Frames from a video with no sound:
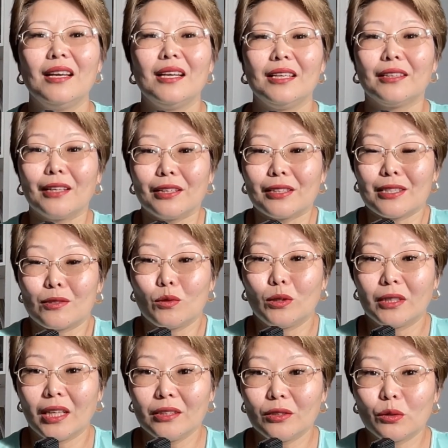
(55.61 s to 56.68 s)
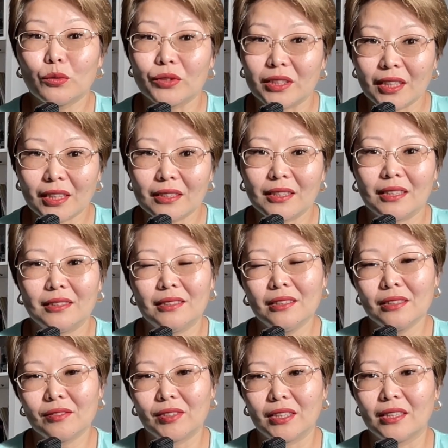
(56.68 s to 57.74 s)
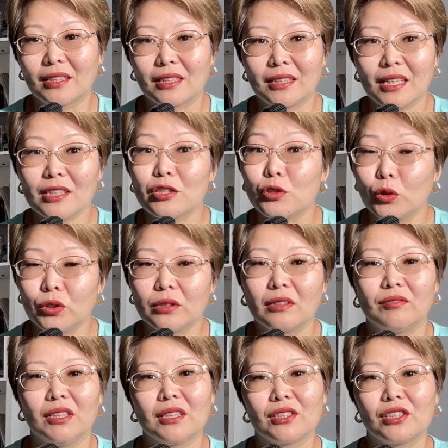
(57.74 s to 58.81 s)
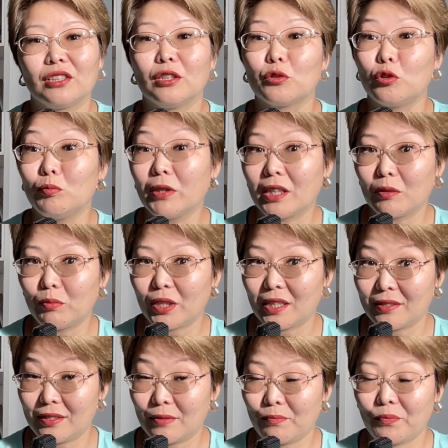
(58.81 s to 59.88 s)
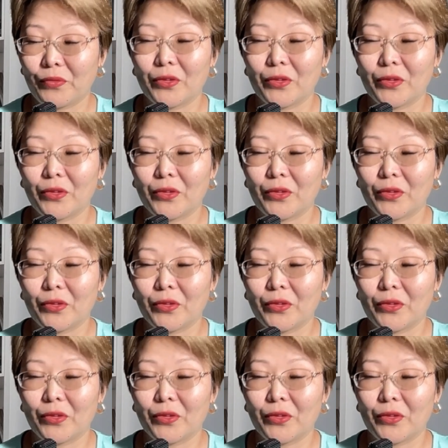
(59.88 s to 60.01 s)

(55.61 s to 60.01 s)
И как результат у всех до единого игрока четко выражены кубики пресса.